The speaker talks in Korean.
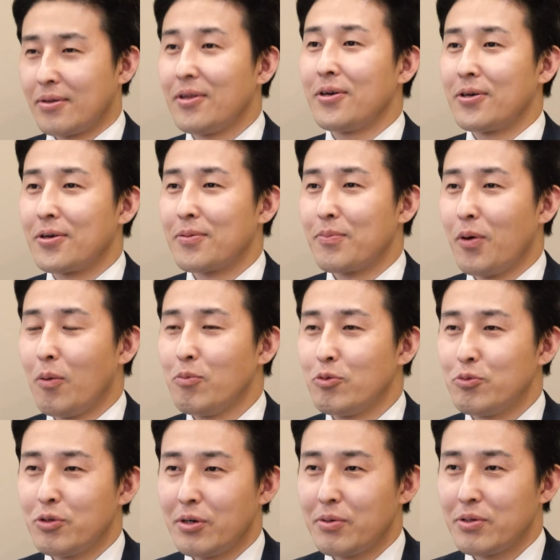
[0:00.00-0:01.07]
네,
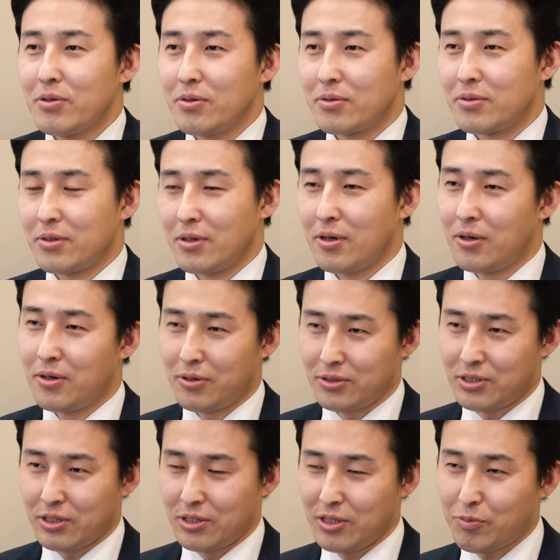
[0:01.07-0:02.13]
법무부 가면은 어
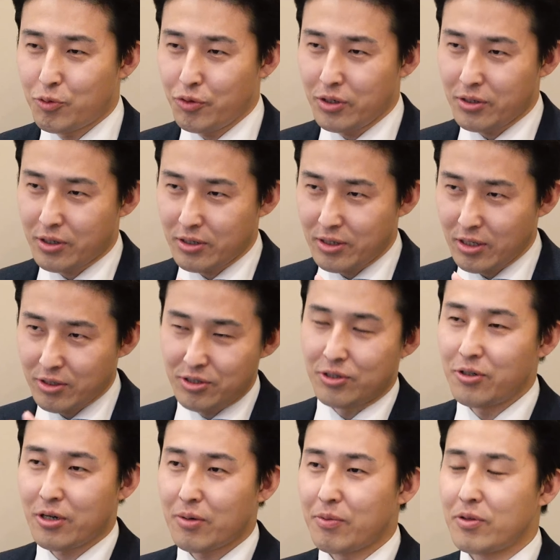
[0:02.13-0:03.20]
이제 입구에 이렇게 딱
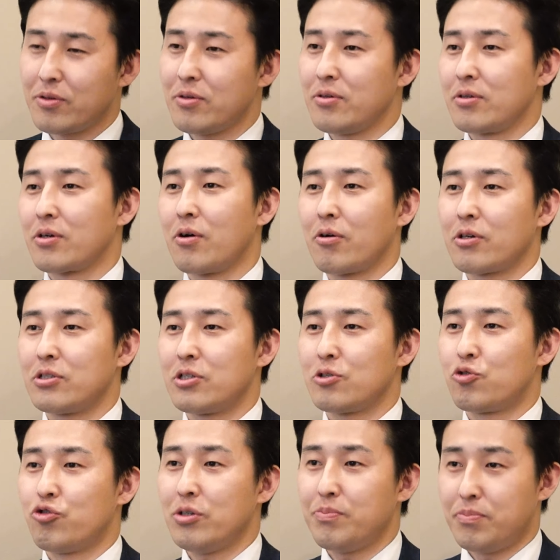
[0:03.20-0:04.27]
들어가면은 거기 이제
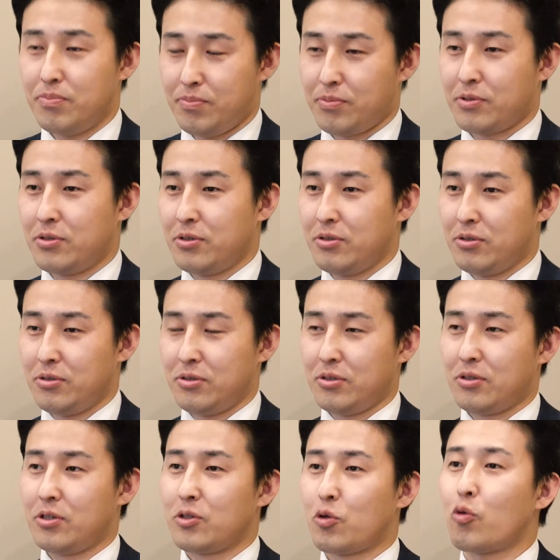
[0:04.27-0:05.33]
출입 그
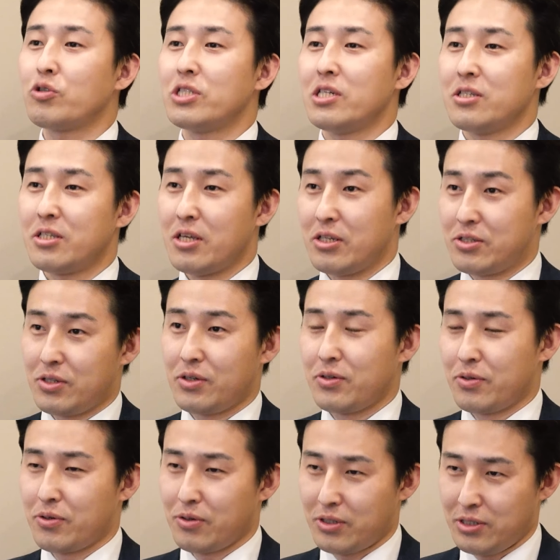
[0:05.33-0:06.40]
통제하는 게 있어요.
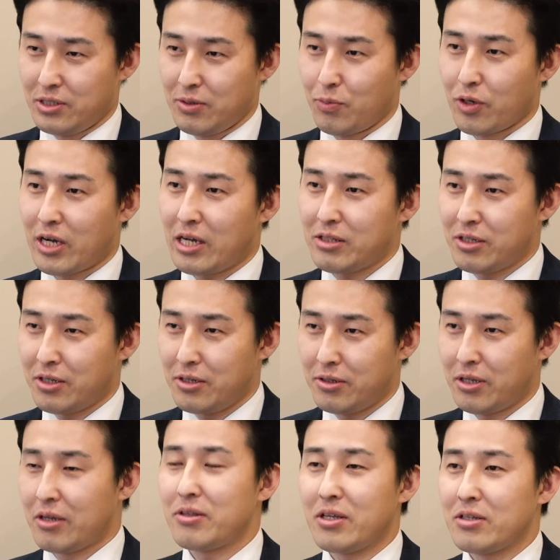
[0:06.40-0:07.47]
거기 이제 뭐 카드 키를
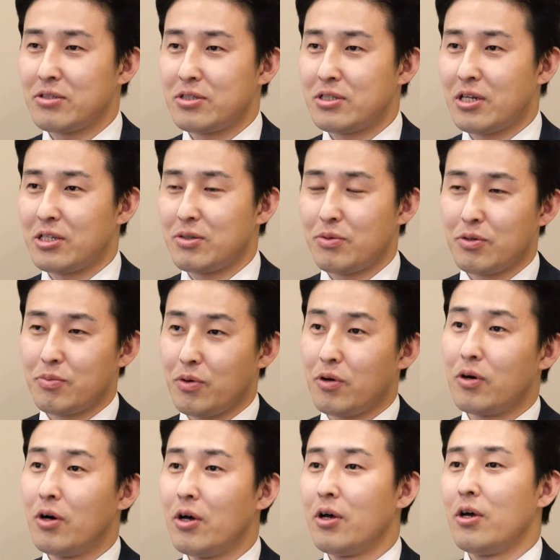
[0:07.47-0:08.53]
댄다든지 아니면
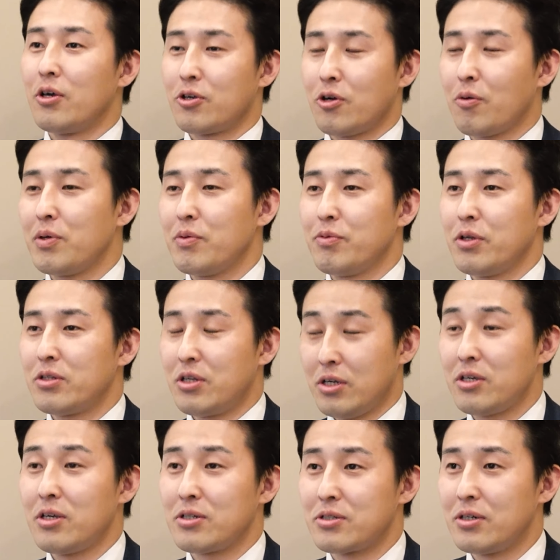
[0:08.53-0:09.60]
뭐 경비분한테
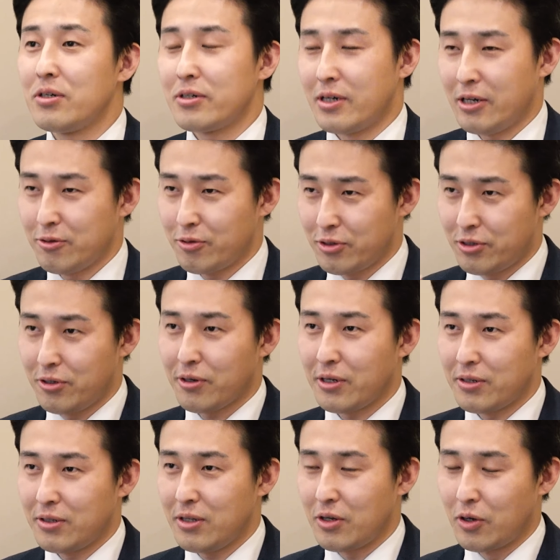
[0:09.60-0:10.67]
얘기해서 안으로
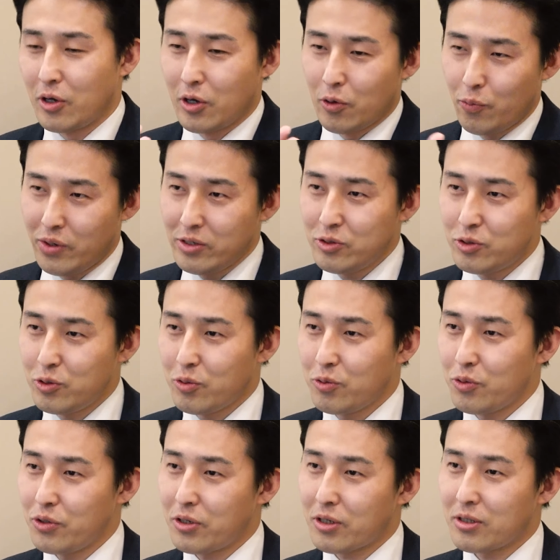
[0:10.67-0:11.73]
들어가는데
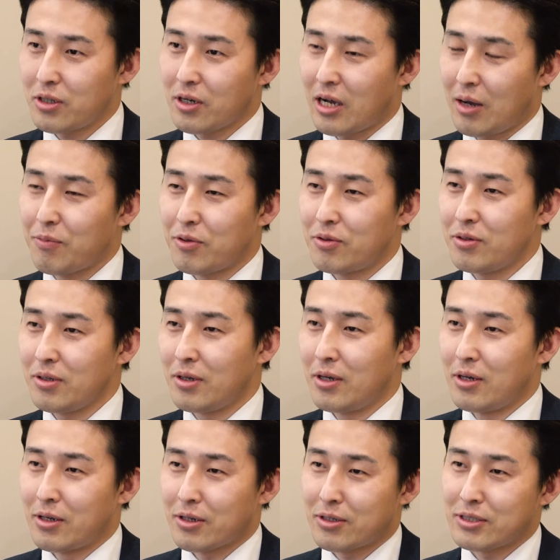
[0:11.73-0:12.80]
왼쪽으로 이렇게 딱 가면은
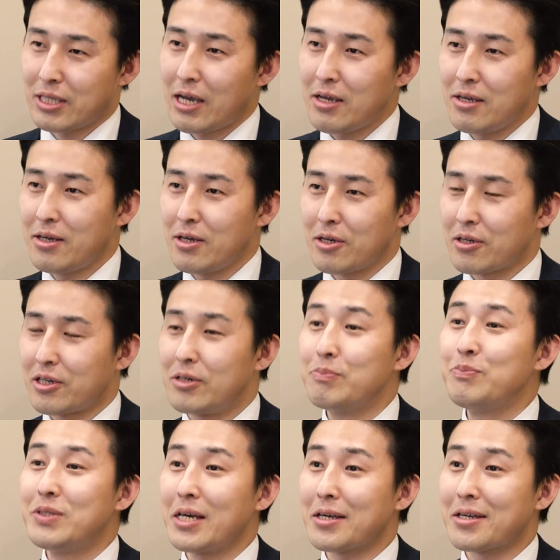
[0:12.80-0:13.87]
그 사이에
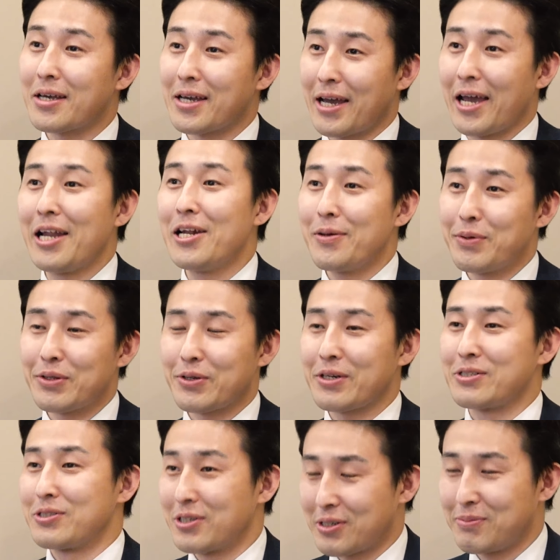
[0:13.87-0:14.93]
금색 엘리베이터가
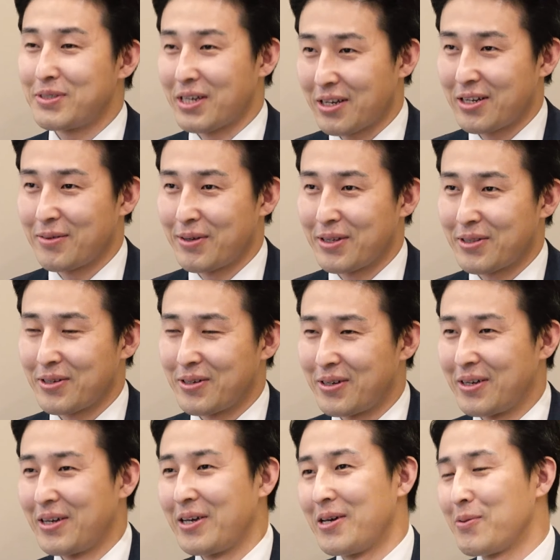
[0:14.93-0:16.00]
있어요. 금색 엘리베이터.
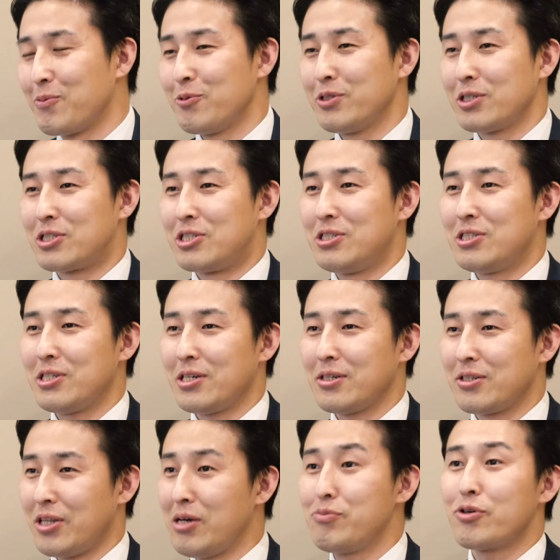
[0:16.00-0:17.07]
물론 이제
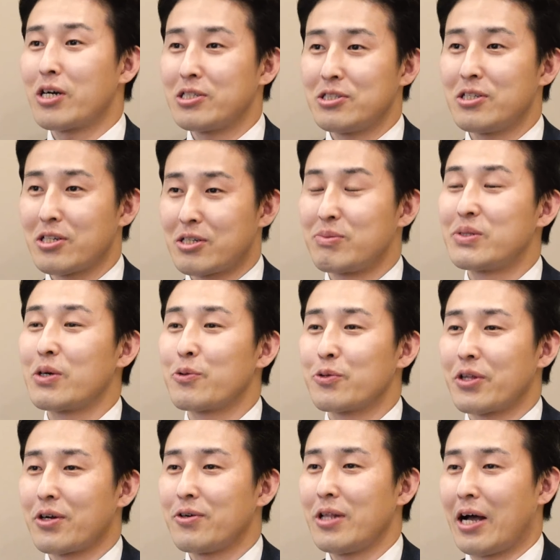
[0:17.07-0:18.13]
진짜 내부까지 다 금색으로
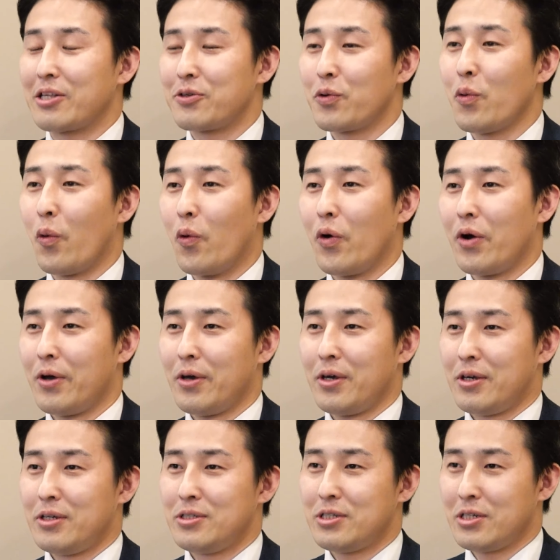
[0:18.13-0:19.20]
된 건 아니고
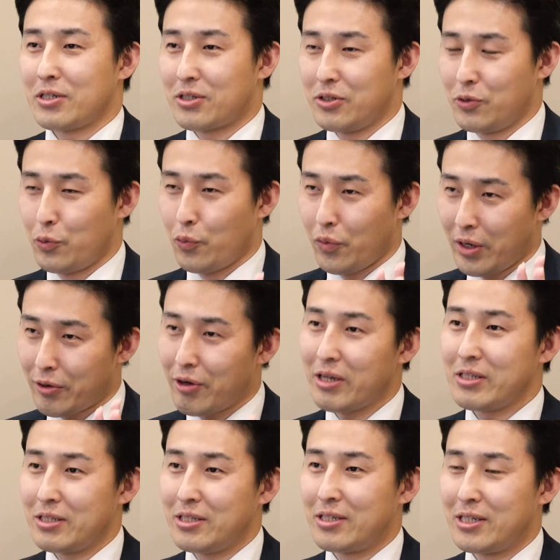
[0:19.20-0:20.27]
이제 그
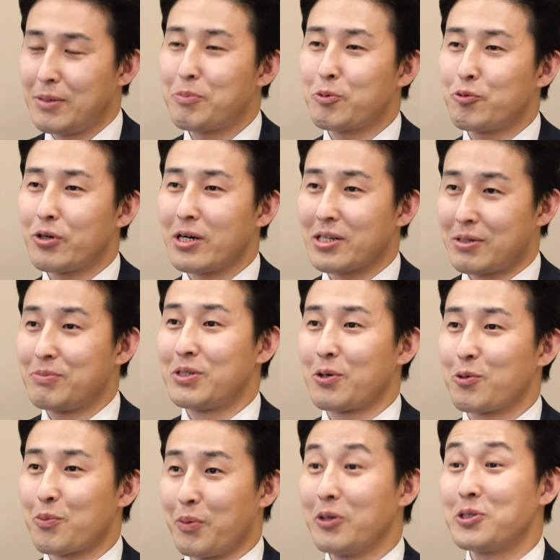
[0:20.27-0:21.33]
외관이 입구가
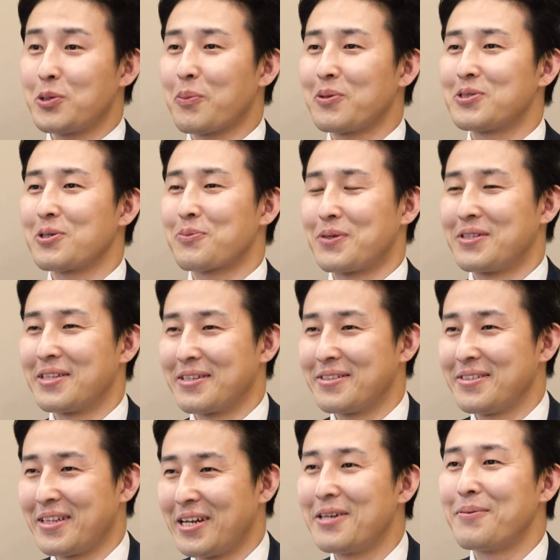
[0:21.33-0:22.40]
금색으로 번쩍번쩍
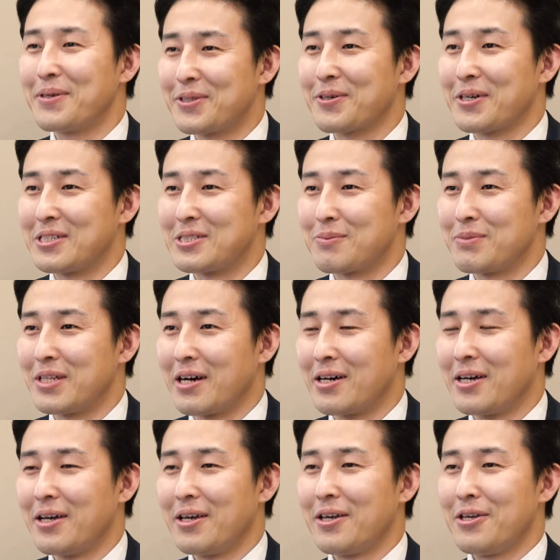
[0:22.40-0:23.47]
빛나는 엘리베이터가 있습니다.
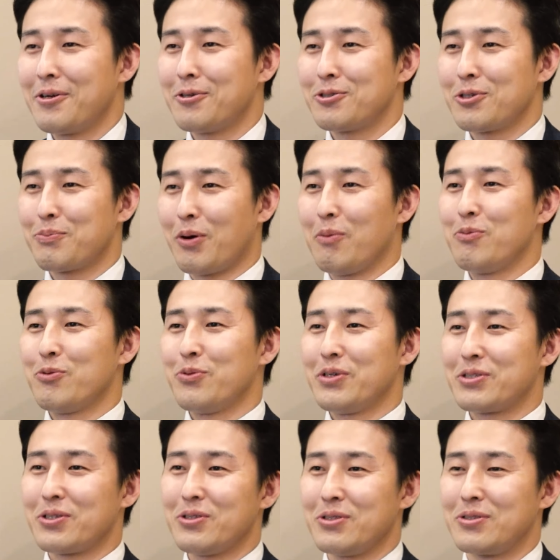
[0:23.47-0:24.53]
이걸 저희
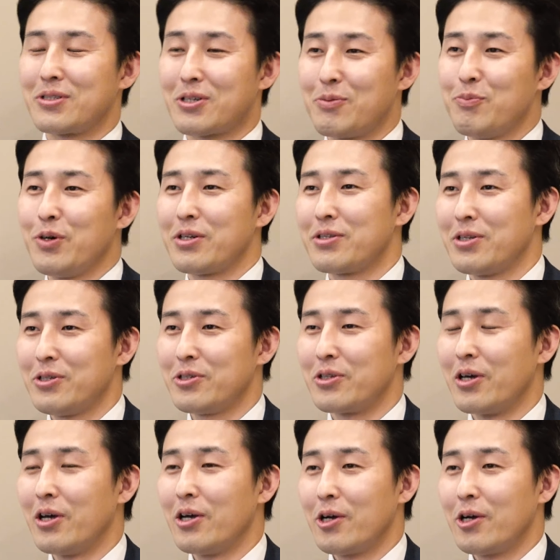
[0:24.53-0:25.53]
법무부에서는 근무할 때는